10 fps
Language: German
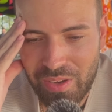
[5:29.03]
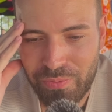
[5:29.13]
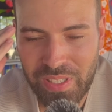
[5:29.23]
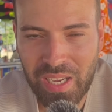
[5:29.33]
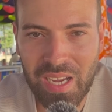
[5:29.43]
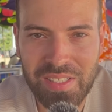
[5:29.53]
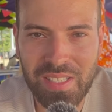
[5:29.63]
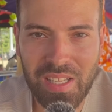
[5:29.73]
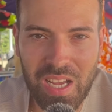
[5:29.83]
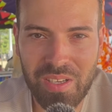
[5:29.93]
wie kann
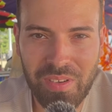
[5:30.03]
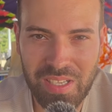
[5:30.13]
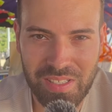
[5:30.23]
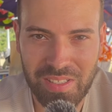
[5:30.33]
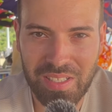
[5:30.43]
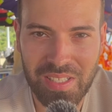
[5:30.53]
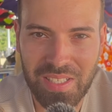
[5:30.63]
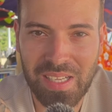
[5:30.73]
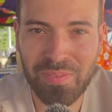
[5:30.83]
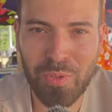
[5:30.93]
sie nachweisen, dass das
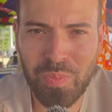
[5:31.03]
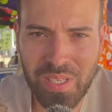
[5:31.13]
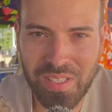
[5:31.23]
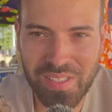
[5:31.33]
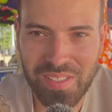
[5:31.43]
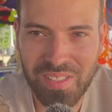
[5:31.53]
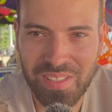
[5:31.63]
Geld von mir ist?